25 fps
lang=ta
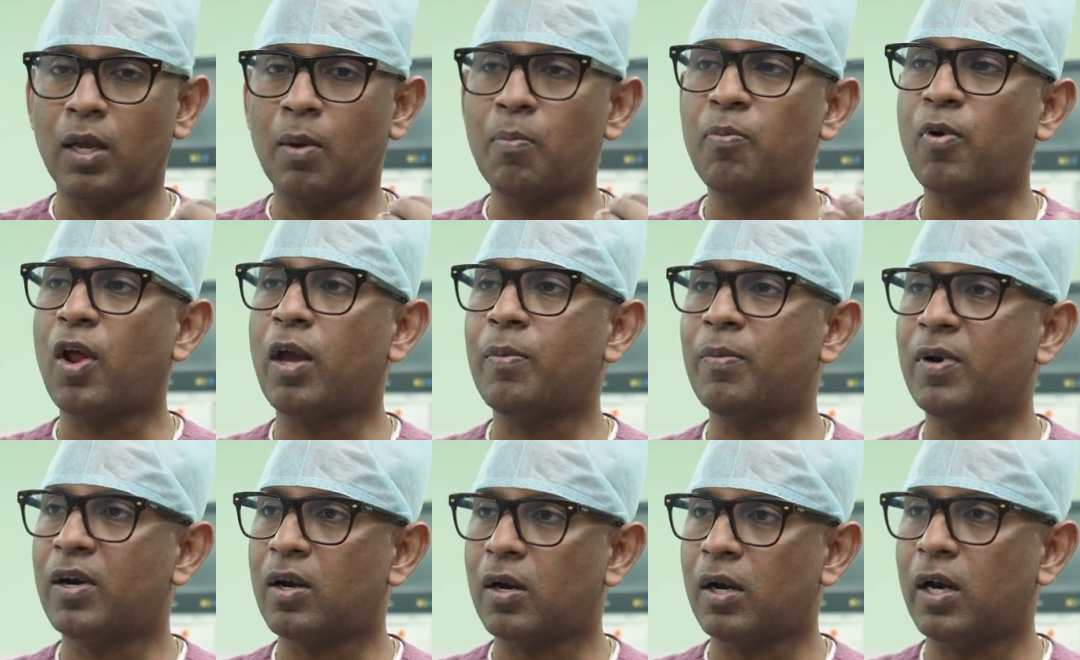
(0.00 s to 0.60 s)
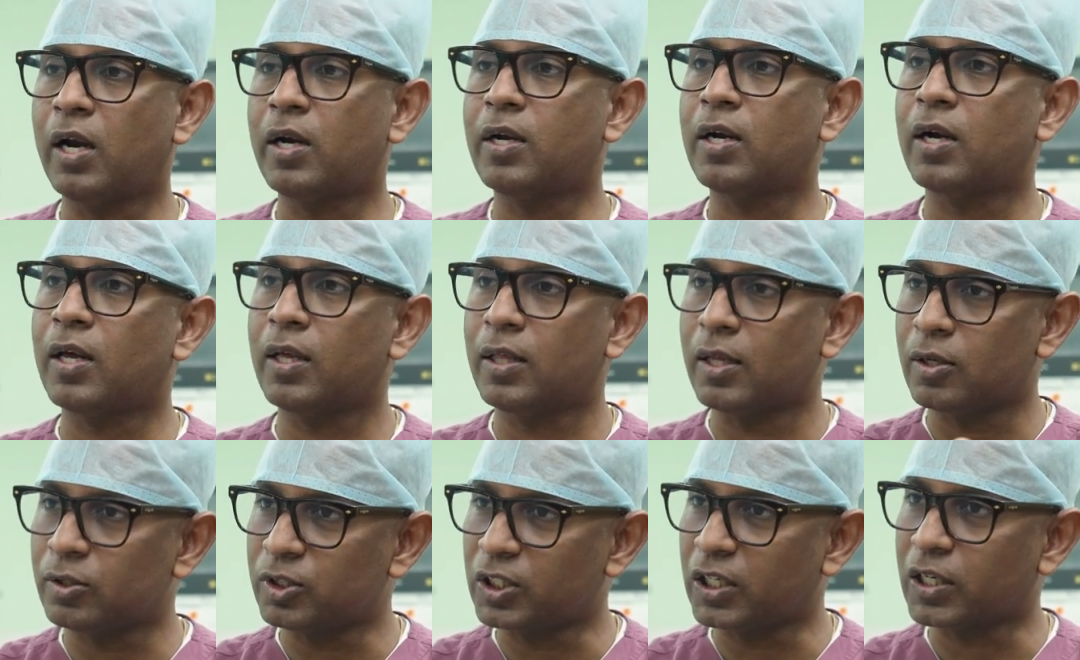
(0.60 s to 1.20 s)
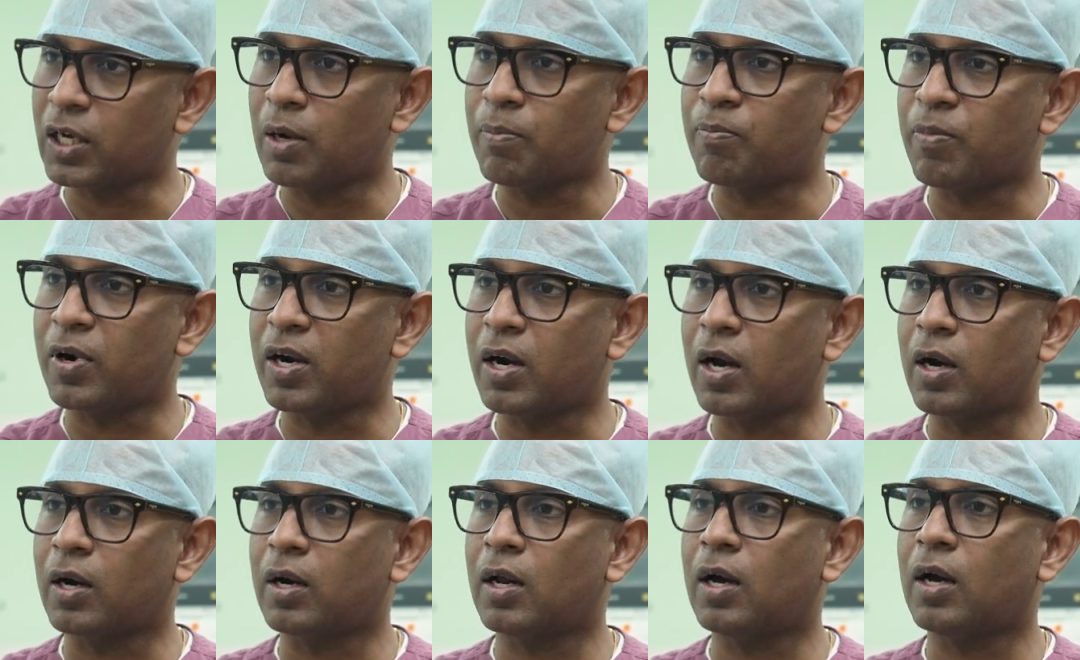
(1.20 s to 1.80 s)
எம்ப்ளாய்மெண்ட் ரிலேட்டடாக ஏதாவது செக்அப்
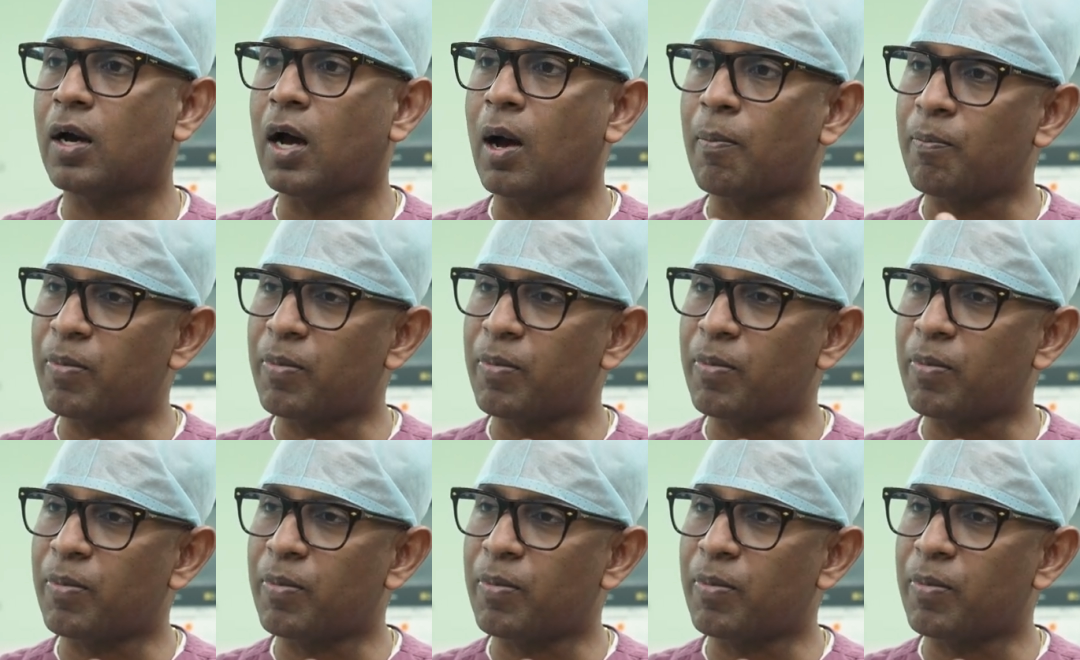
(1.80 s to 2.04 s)
பண்ணாங்கன்னா